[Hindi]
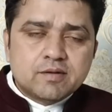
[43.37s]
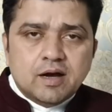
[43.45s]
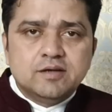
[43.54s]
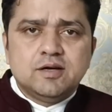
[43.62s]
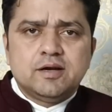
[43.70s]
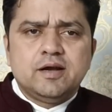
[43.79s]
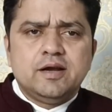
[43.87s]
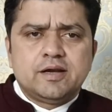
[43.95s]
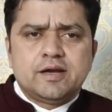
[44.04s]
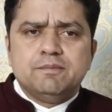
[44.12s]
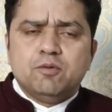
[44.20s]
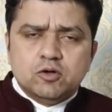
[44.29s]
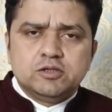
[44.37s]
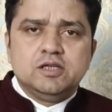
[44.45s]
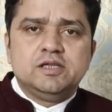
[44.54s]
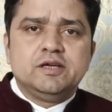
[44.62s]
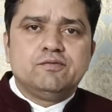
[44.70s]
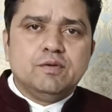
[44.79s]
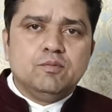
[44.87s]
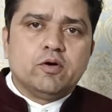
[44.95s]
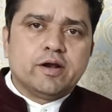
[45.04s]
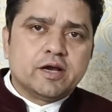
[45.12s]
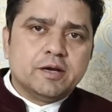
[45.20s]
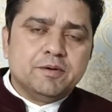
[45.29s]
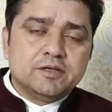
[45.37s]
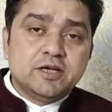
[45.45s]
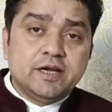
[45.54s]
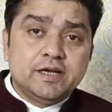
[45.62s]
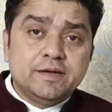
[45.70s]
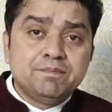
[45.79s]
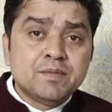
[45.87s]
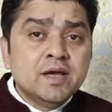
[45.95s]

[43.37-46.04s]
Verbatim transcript: कहा जा रहा है कि बहुत जल्दी ये फिल्म और आगे बढ़ जाएगी